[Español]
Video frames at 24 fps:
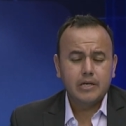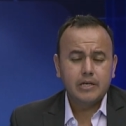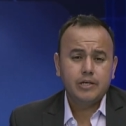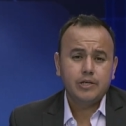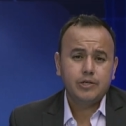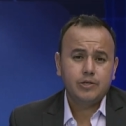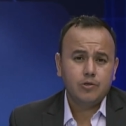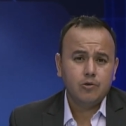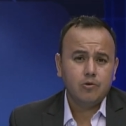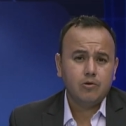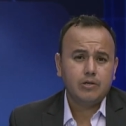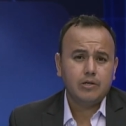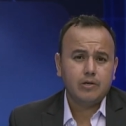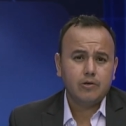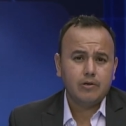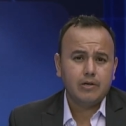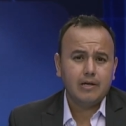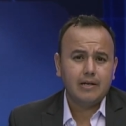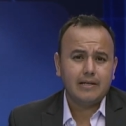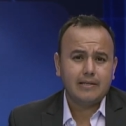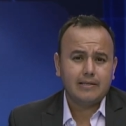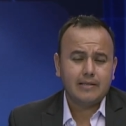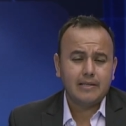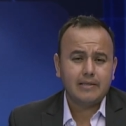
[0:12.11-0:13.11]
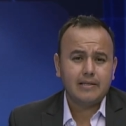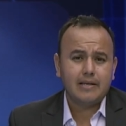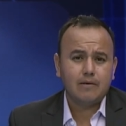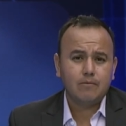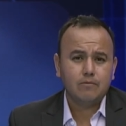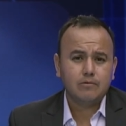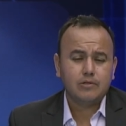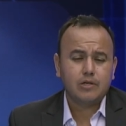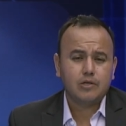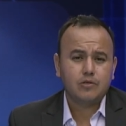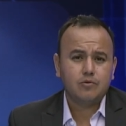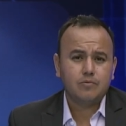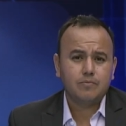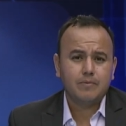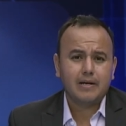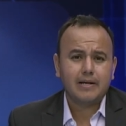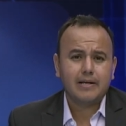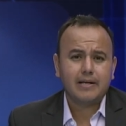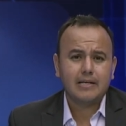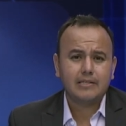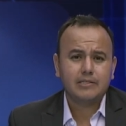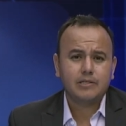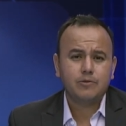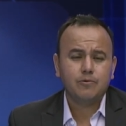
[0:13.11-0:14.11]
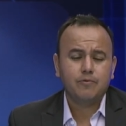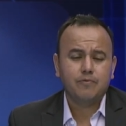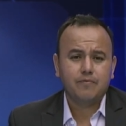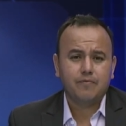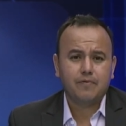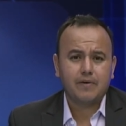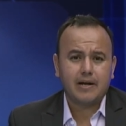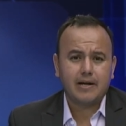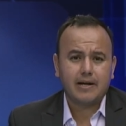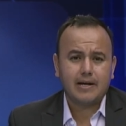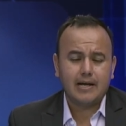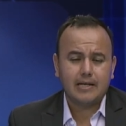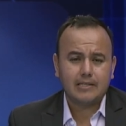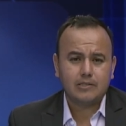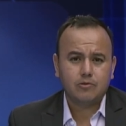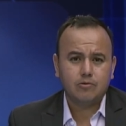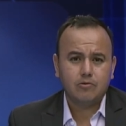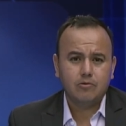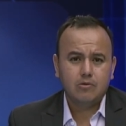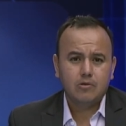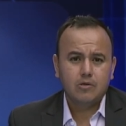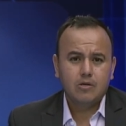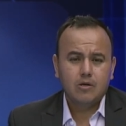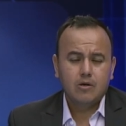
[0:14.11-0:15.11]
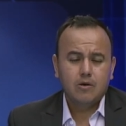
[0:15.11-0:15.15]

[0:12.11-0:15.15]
Y yo creo que le tendríamos que sumar que ha sido un fracaso